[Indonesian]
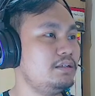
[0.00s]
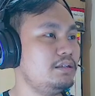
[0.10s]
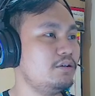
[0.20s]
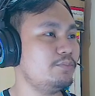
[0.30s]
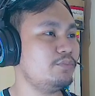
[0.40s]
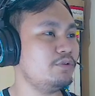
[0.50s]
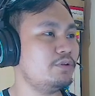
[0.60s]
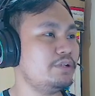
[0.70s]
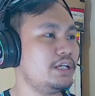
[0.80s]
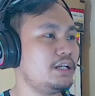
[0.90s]
Oh oh,
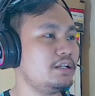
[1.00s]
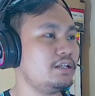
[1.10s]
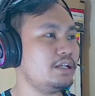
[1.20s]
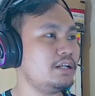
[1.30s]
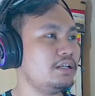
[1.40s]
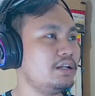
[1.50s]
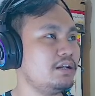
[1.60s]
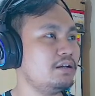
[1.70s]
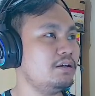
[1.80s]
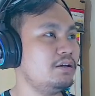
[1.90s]
Yilan, Yelan, Yelan.
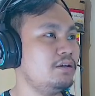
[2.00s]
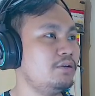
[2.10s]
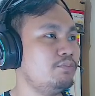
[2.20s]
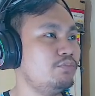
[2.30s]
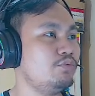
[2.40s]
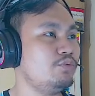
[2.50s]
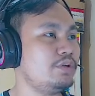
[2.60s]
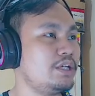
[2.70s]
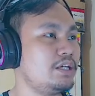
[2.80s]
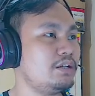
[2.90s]

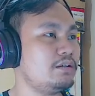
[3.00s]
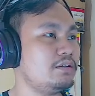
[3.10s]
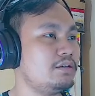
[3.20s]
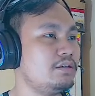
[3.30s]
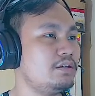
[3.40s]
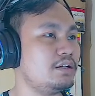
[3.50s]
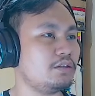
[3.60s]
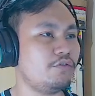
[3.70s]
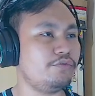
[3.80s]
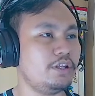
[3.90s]
Mungkin Heart
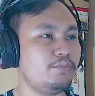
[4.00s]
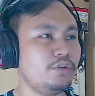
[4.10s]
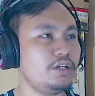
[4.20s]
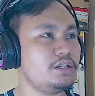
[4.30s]
of Death mungkin di